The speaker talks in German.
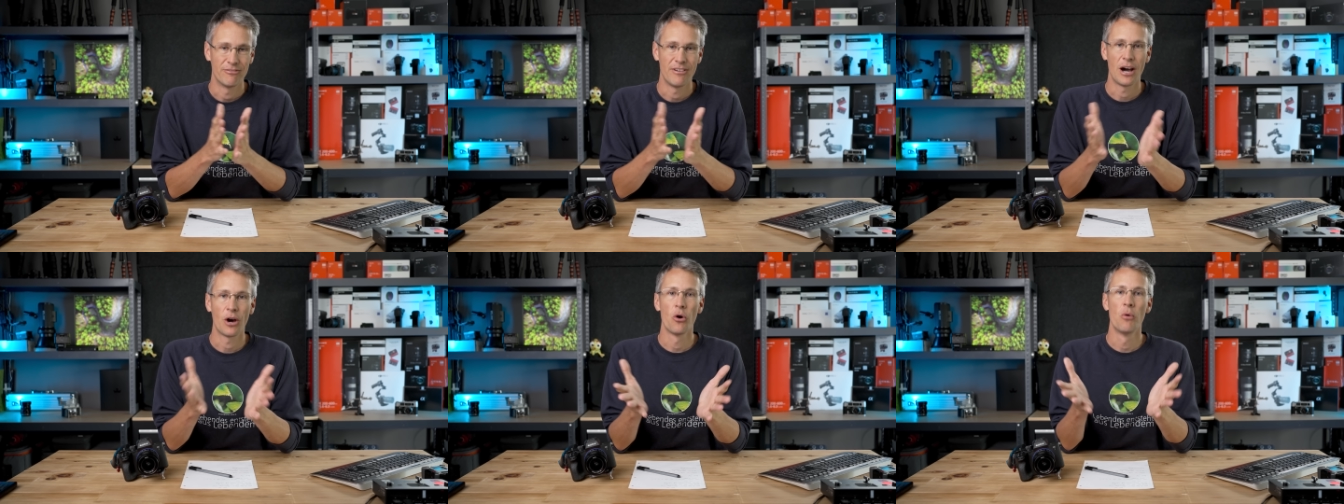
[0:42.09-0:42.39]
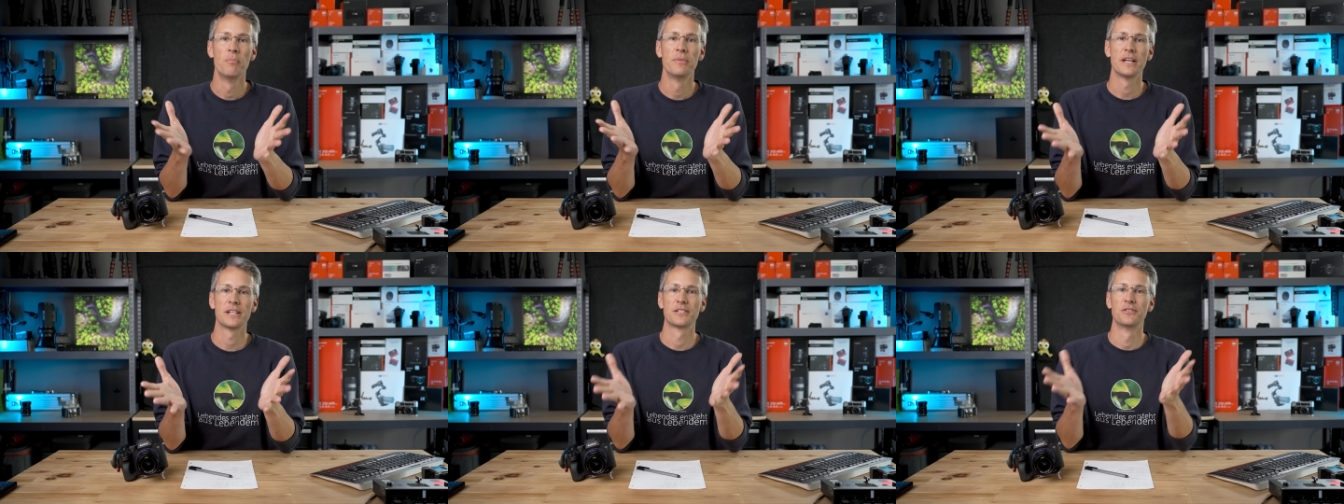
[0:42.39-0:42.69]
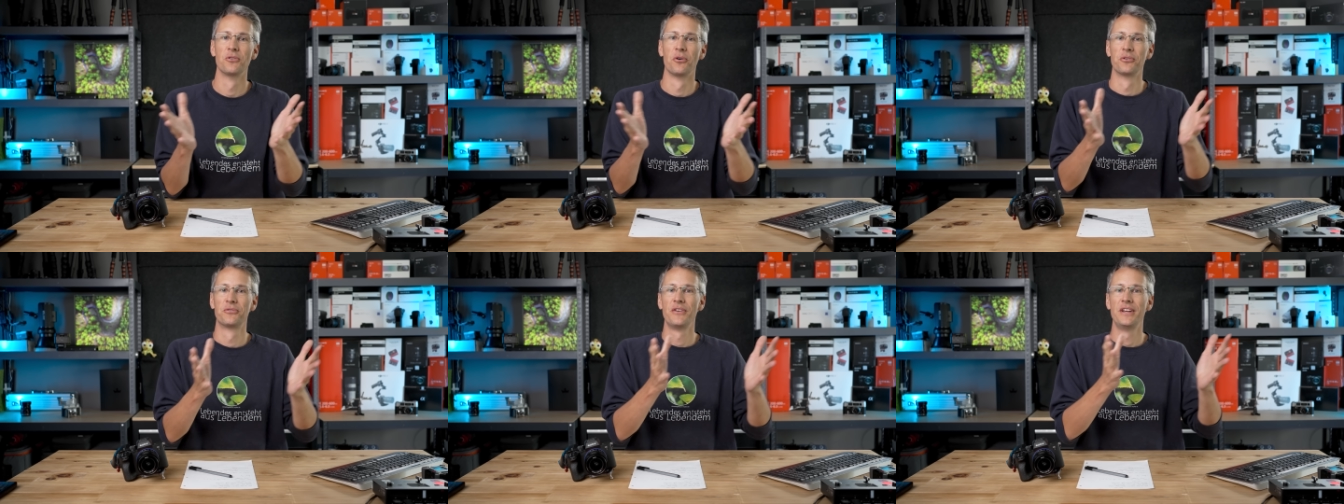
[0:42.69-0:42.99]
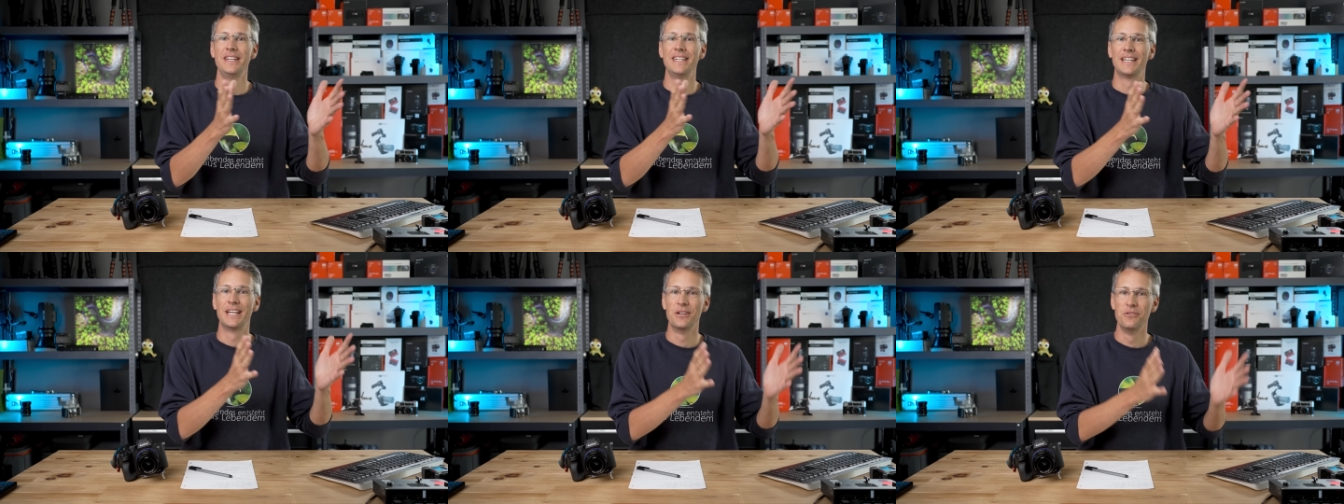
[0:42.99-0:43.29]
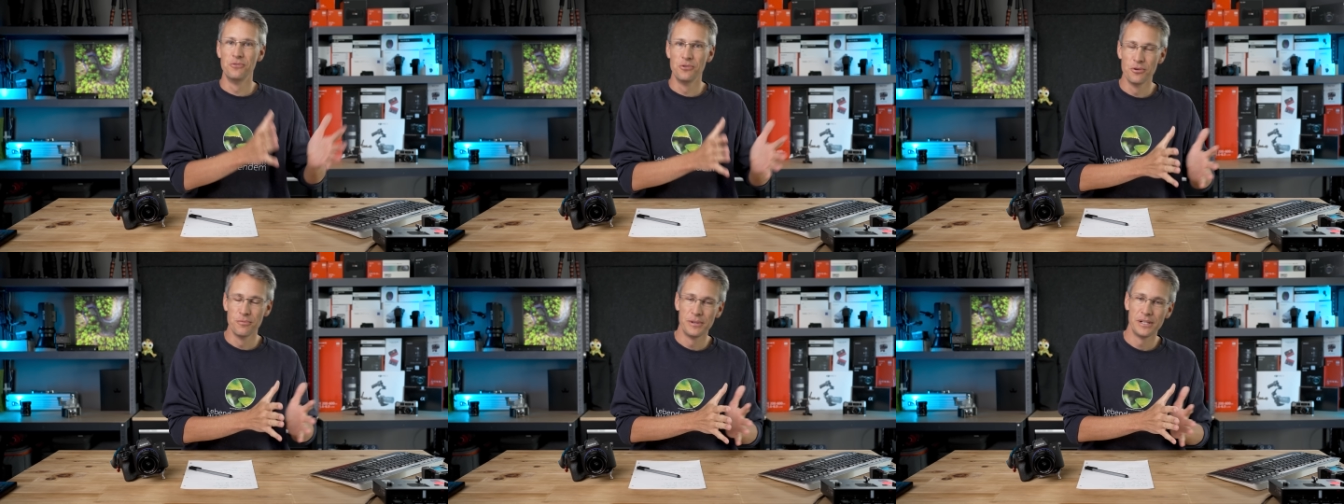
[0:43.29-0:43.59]
Warum das notwendige
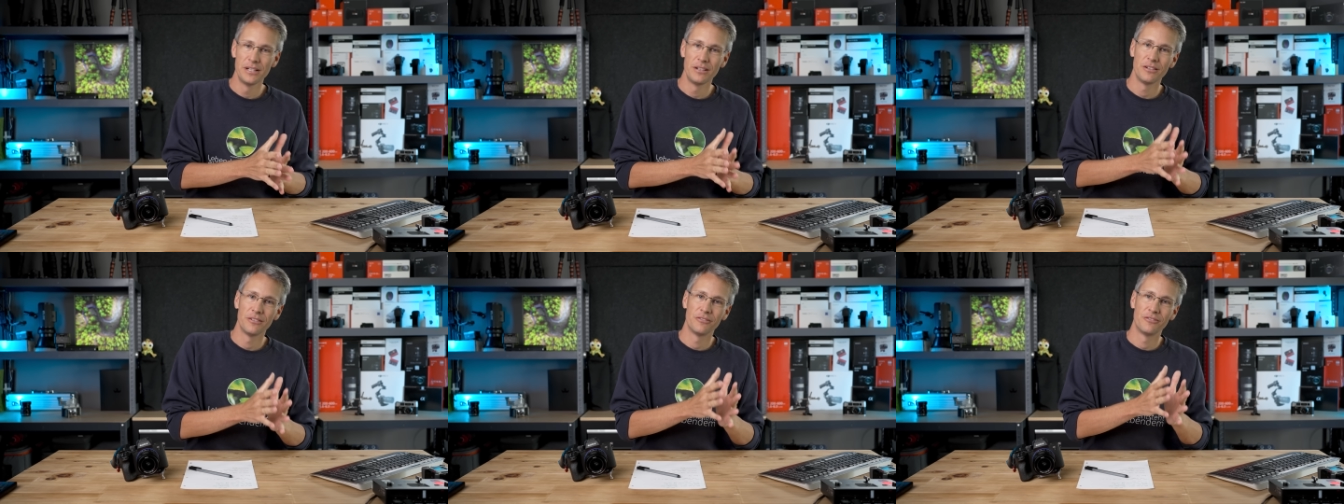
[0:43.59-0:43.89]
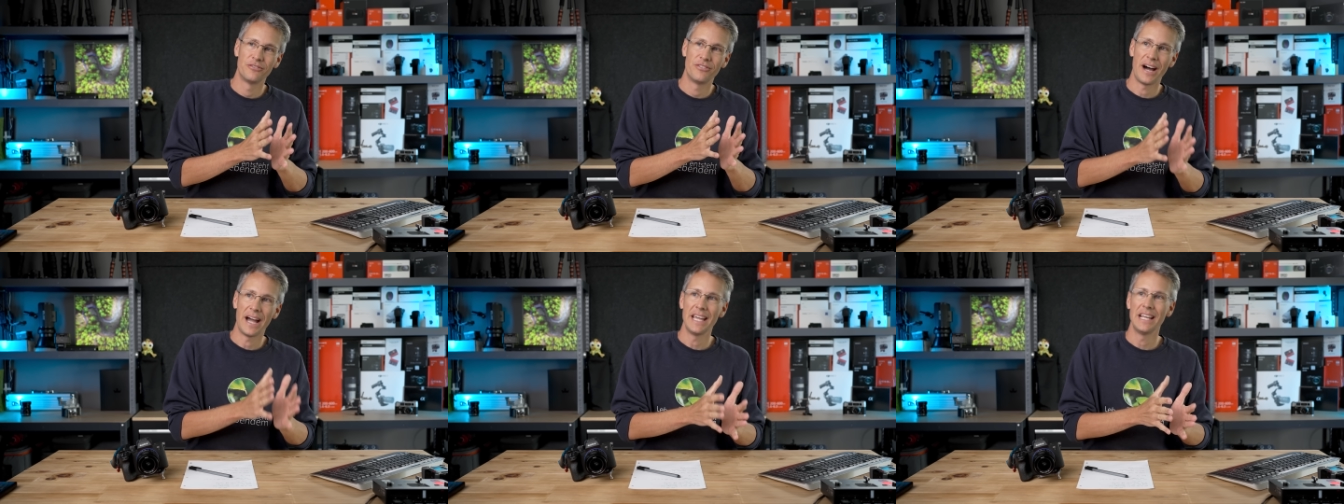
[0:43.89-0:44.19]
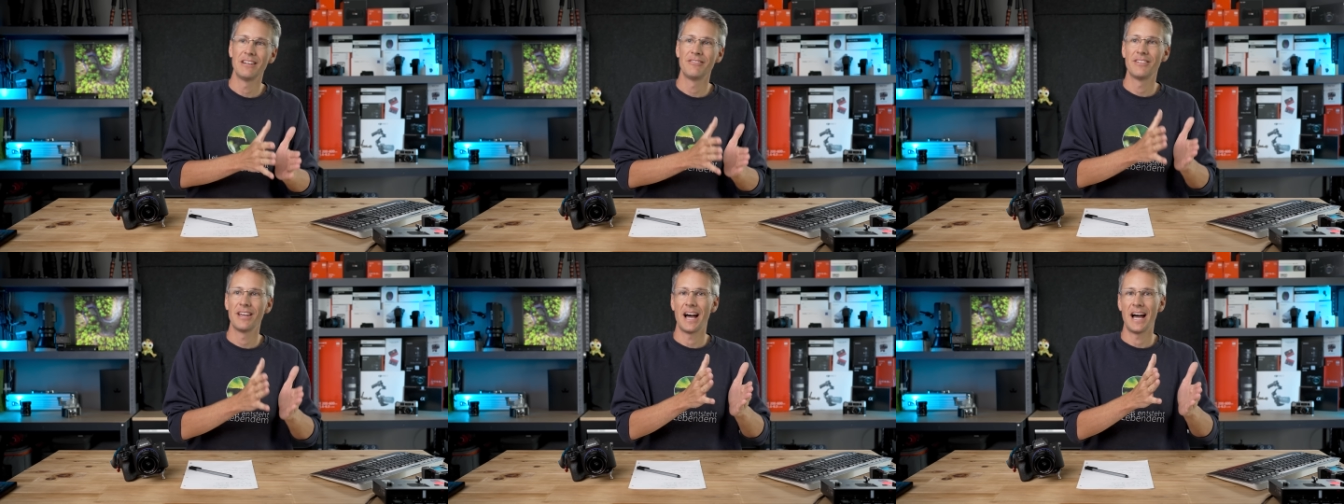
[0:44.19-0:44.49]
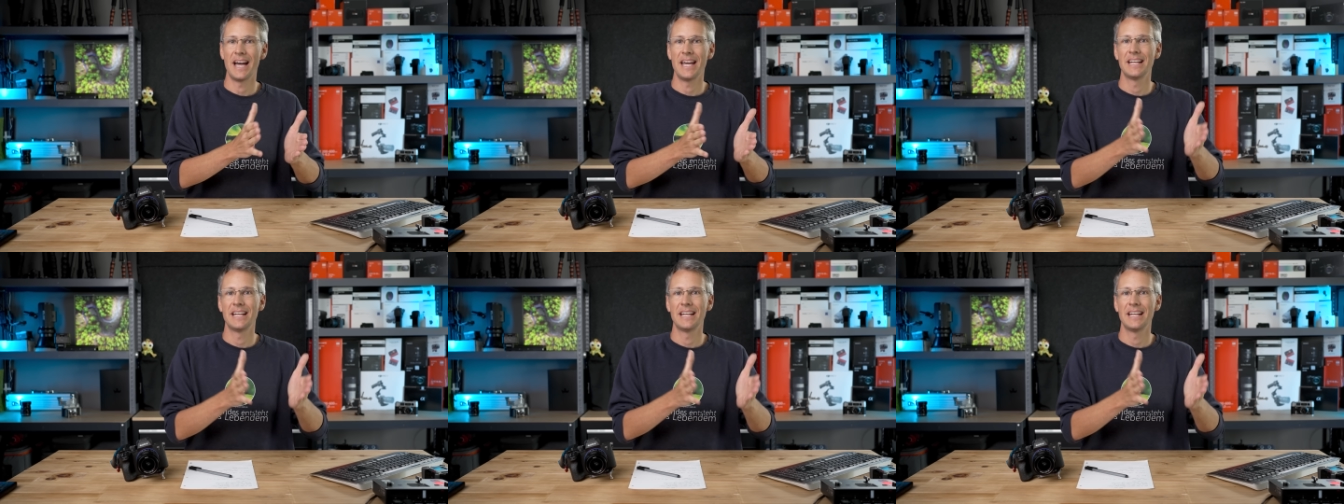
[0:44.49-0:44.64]
Übel? Weil wir